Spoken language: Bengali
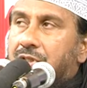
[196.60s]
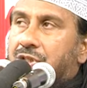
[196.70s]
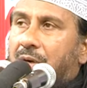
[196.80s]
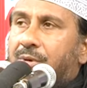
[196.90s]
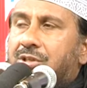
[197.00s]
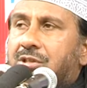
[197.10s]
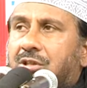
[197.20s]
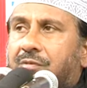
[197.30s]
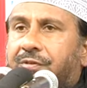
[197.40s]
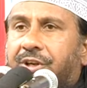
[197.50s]
সমস্ত
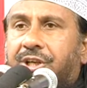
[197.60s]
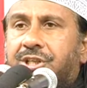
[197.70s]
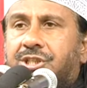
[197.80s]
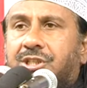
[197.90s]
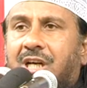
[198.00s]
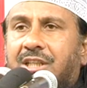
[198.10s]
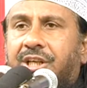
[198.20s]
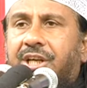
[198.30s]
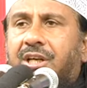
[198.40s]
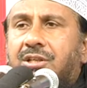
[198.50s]

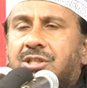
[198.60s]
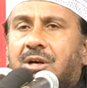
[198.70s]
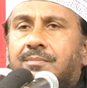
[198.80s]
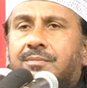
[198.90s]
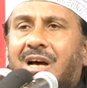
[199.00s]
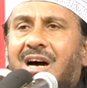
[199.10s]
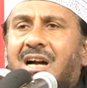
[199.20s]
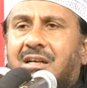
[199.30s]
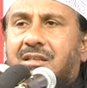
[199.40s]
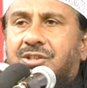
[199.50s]
ফেরিস্তাদের
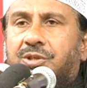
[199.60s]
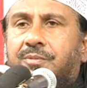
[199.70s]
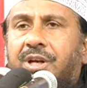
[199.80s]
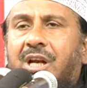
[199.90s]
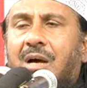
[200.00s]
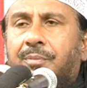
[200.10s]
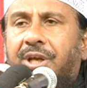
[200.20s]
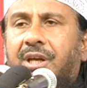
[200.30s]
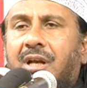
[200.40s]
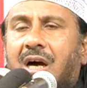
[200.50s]
সম্রাট জিবরিল
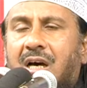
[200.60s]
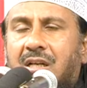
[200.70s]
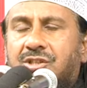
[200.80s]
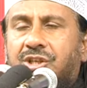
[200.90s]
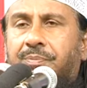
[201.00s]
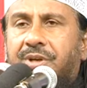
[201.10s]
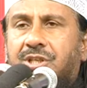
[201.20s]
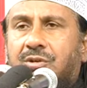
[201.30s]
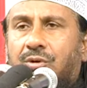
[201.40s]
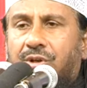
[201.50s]
আমিন আরজি পেশ
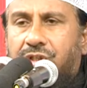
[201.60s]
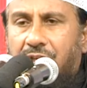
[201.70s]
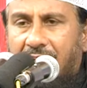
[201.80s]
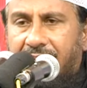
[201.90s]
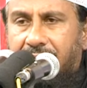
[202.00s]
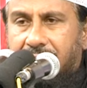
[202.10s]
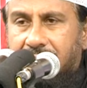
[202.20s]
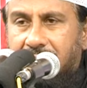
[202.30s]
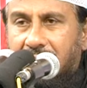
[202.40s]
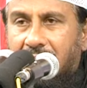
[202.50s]
করেছিলেন
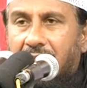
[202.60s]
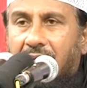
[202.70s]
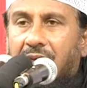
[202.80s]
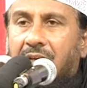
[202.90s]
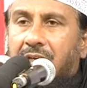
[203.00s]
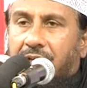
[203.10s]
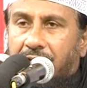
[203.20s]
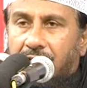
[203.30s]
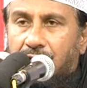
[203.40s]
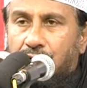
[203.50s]

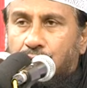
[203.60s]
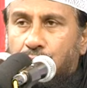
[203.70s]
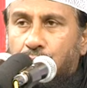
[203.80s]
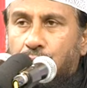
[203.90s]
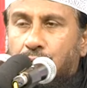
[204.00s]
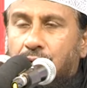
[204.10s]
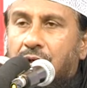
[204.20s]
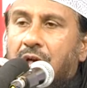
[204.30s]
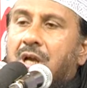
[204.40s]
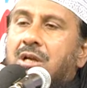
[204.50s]
কিন্তু
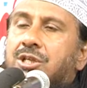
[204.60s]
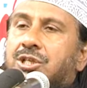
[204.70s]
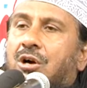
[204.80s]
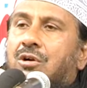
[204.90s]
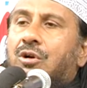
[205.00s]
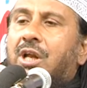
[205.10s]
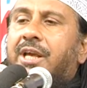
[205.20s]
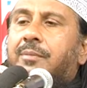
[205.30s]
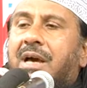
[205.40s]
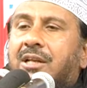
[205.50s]
সকলেই
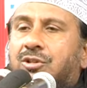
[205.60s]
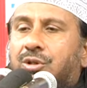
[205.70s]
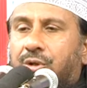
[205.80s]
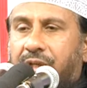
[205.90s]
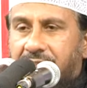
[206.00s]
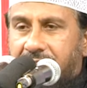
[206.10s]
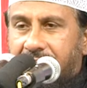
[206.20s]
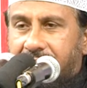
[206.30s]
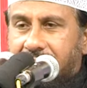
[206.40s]
ব্যর্থ হয়েছেন